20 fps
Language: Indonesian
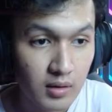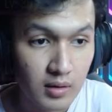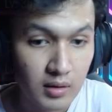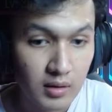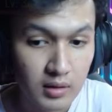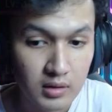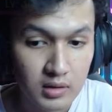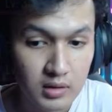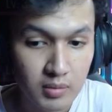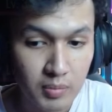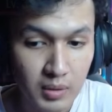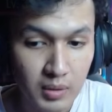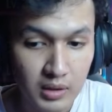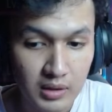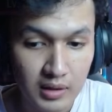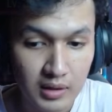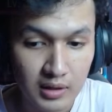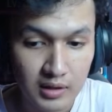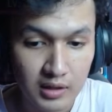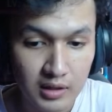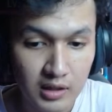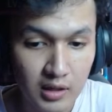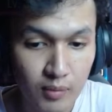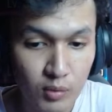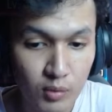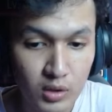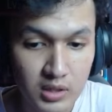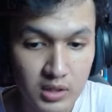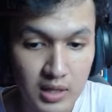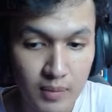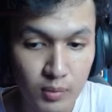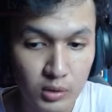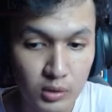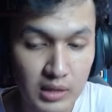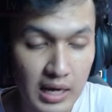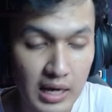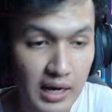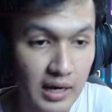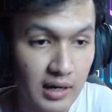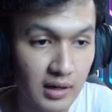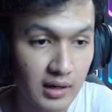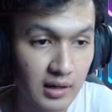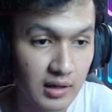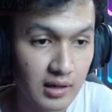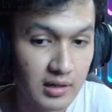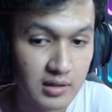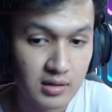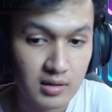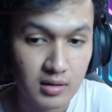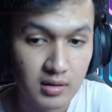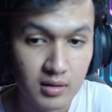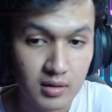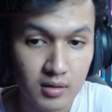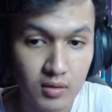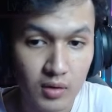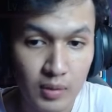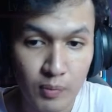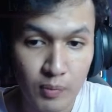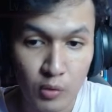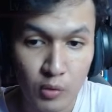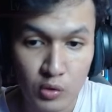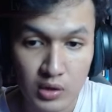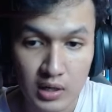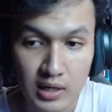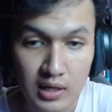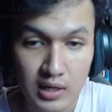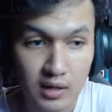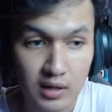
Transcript: sepertinya kita tidak punya sapu tangannya guys eh punya deh